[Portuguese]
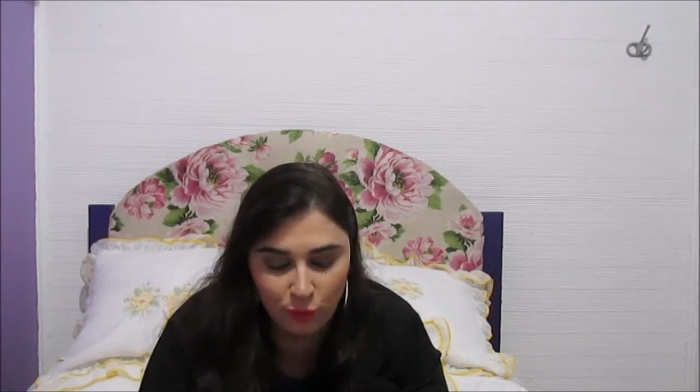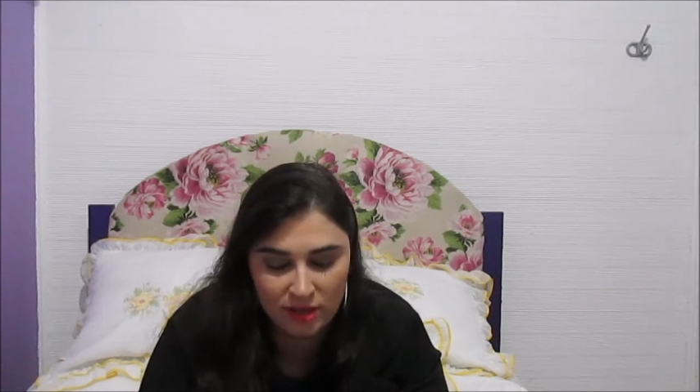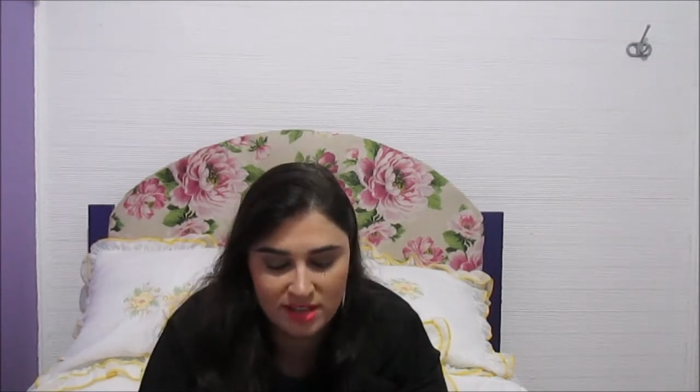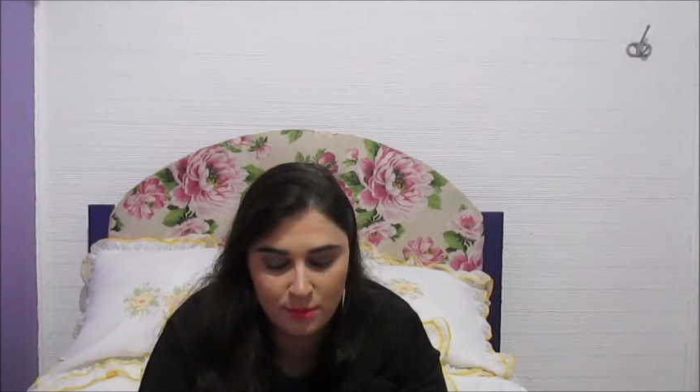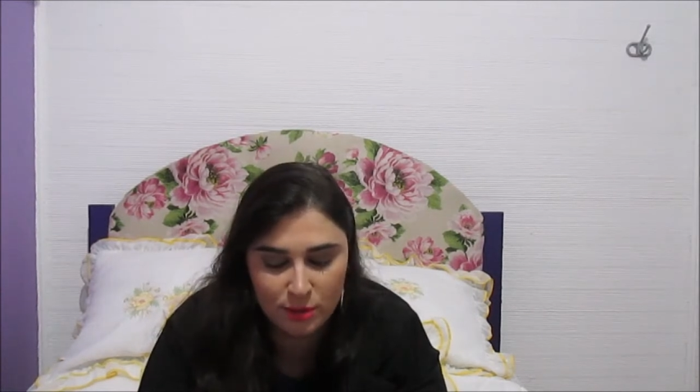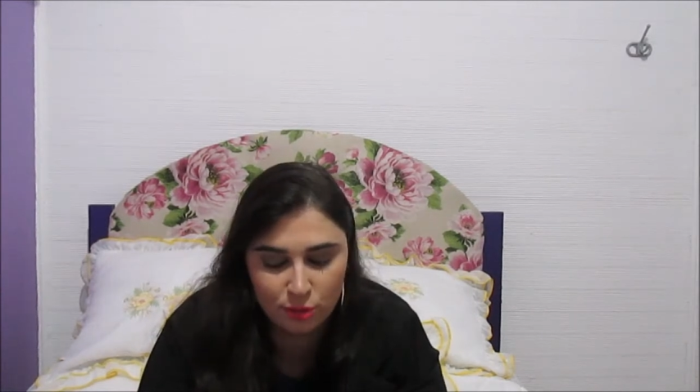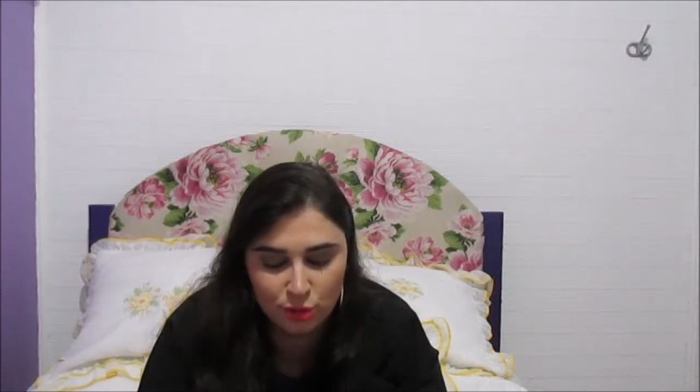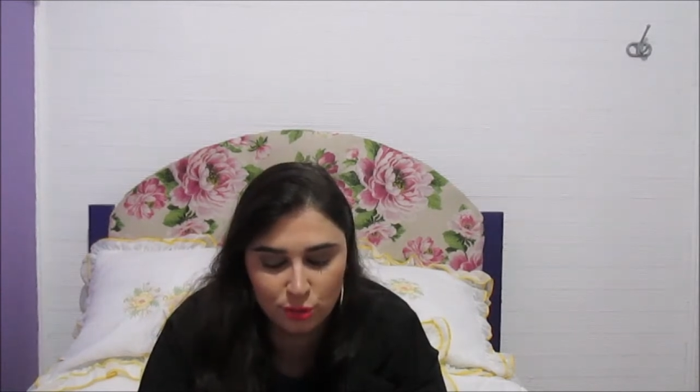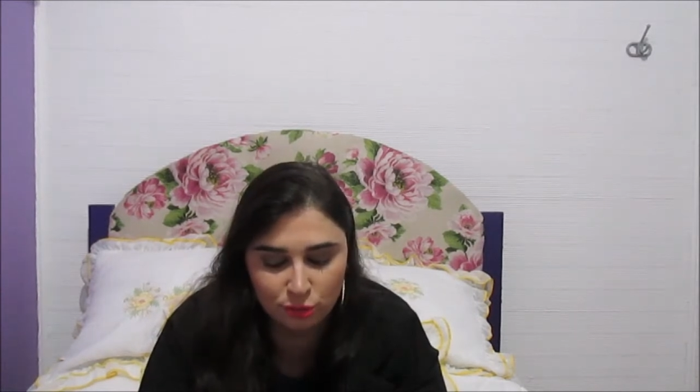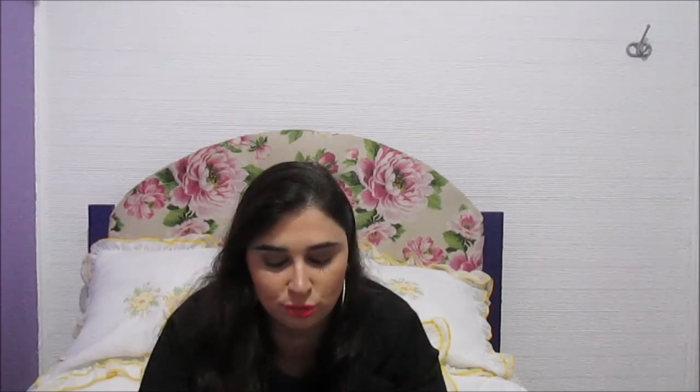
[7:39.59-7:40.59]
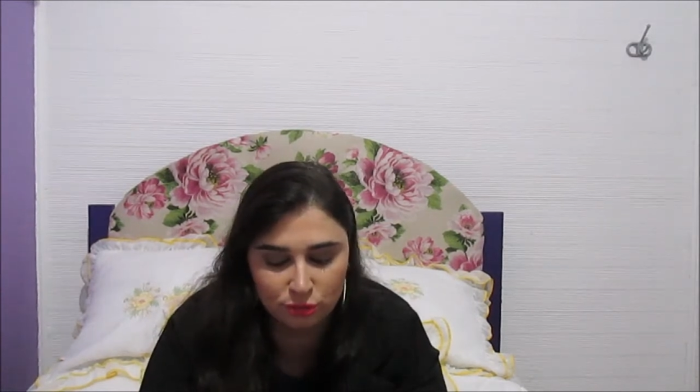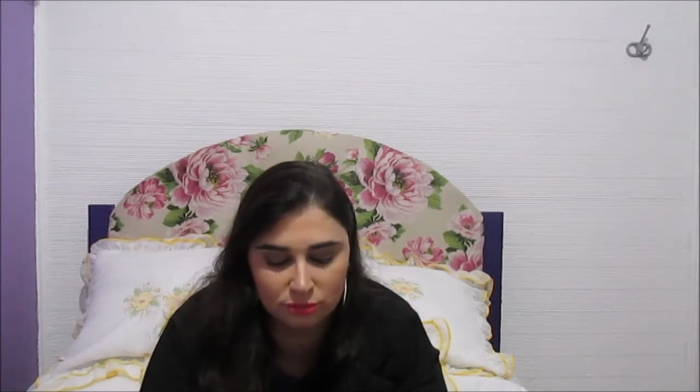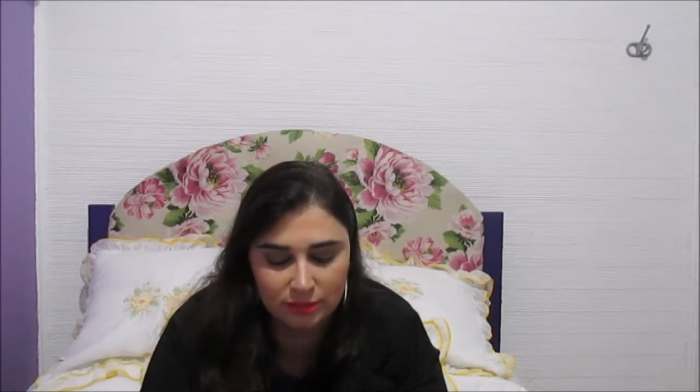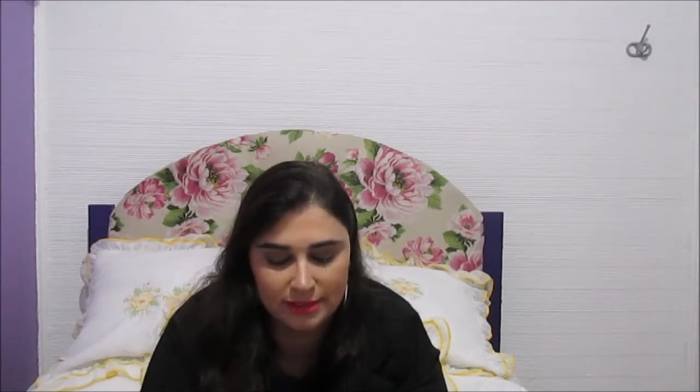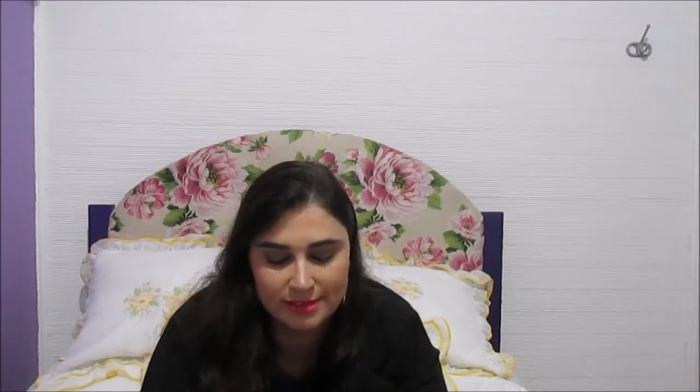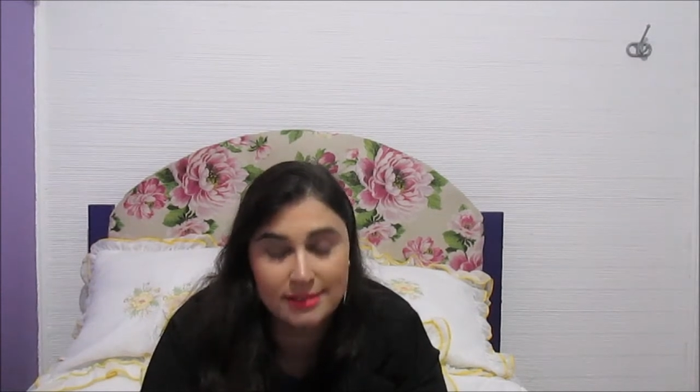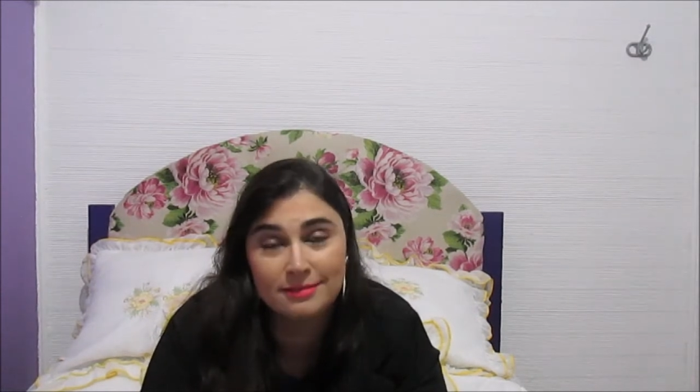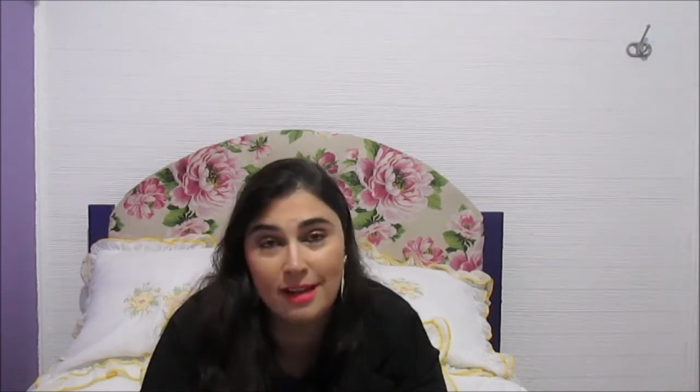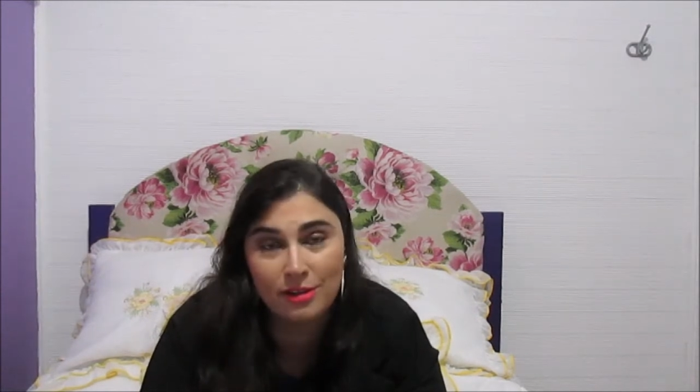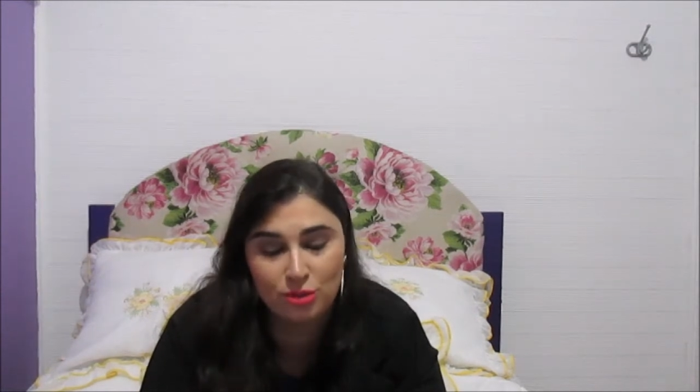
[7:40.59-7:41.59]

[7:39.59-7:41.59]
um recebido de um, assim, né,